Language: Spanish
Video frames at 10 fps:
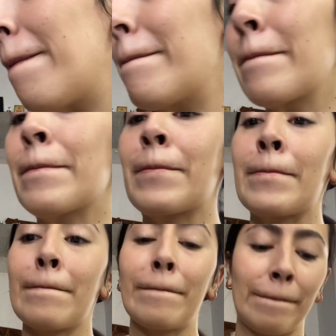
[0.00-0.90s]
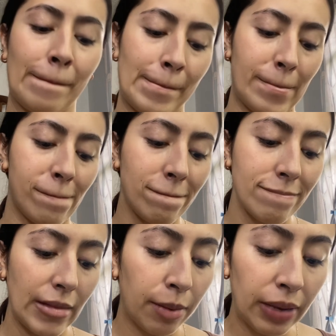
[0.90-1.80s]
Mm,
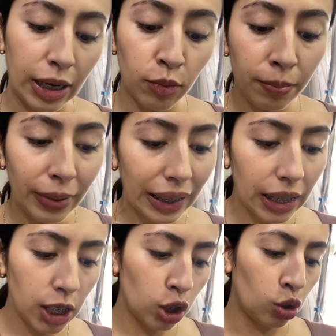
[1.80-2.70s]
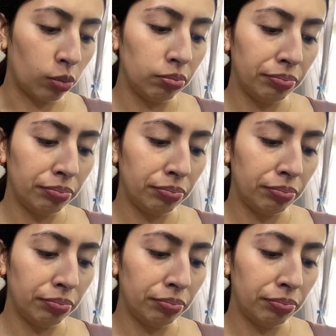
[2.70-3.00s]
me llegó un paquetillo.